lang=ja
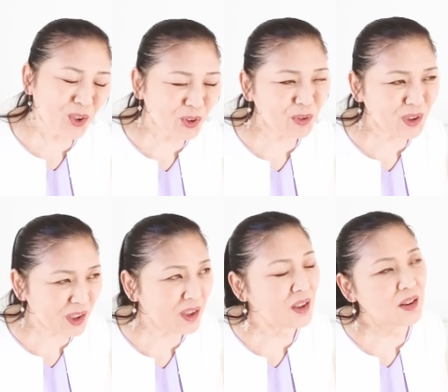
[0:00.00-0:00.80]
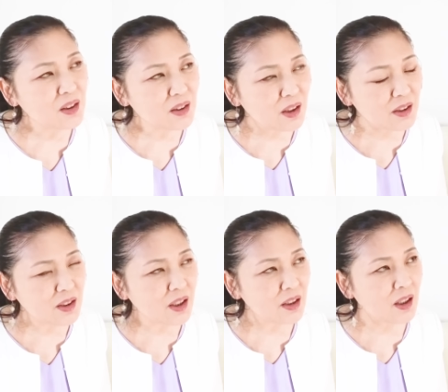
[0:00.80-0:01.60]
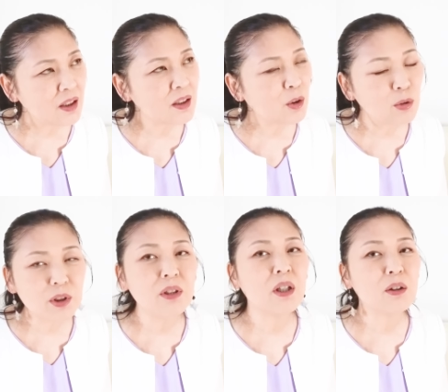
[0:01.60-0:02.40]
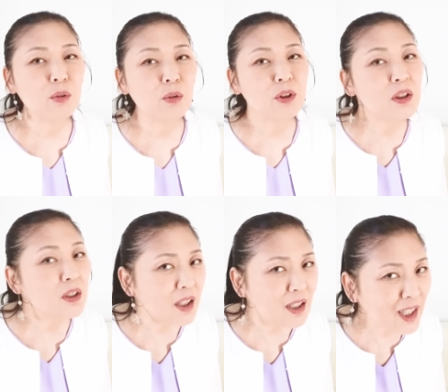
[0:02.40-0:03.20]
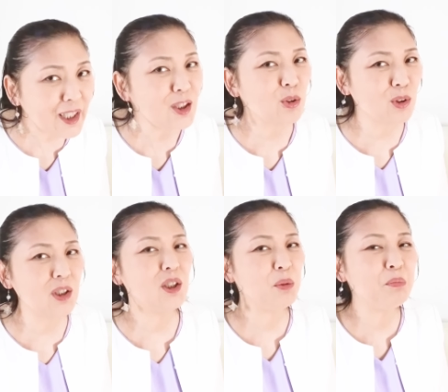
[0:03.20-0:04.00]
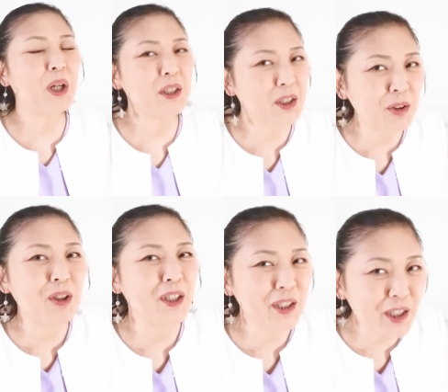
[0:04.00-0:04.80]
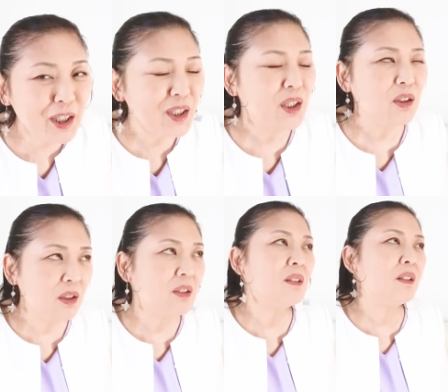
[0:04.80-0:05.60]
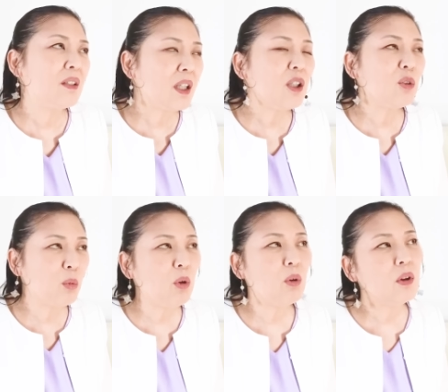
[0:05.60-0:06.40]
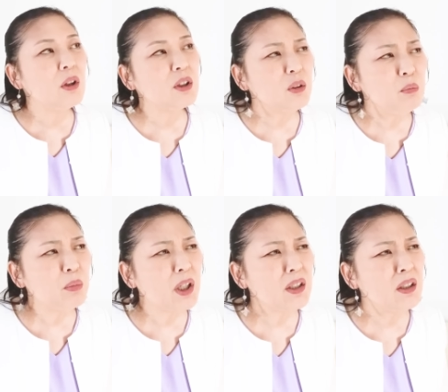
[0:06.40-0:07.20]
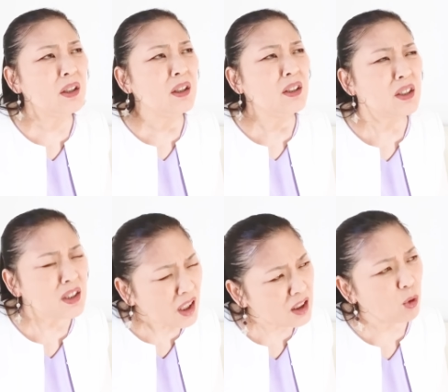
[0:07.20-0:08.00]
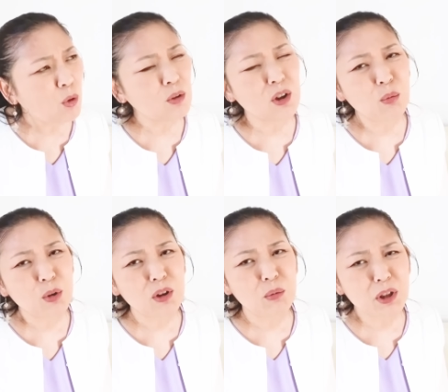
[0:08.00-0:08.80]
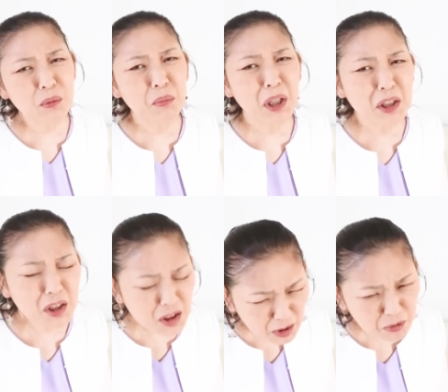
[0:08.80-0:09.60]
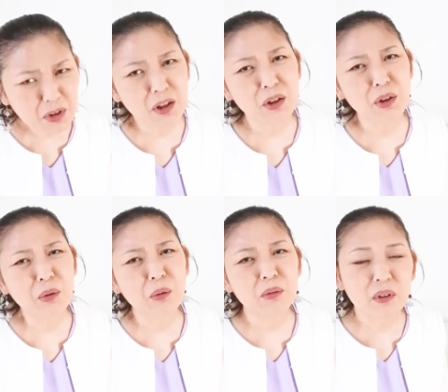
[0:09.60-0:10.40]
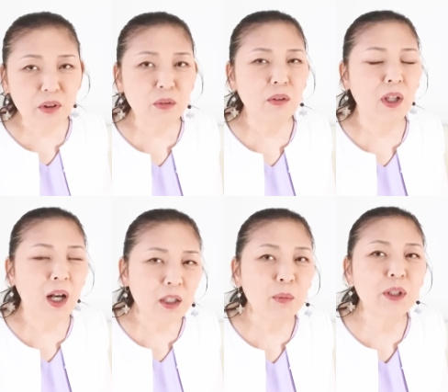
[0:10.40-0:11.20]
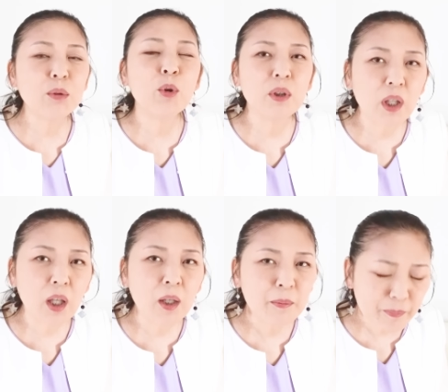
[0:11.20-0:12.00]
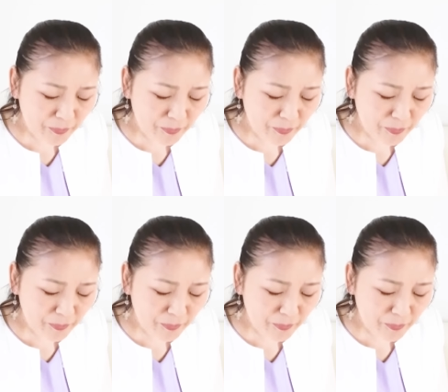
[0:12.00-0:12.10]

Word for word: これをね、信頼してあげてほしいんだけど、信頼がない時に心配しちゃうからね。うん。だけども、心配しないでおこうって思っても心配しちゃうんですよっていう時ありますもんね。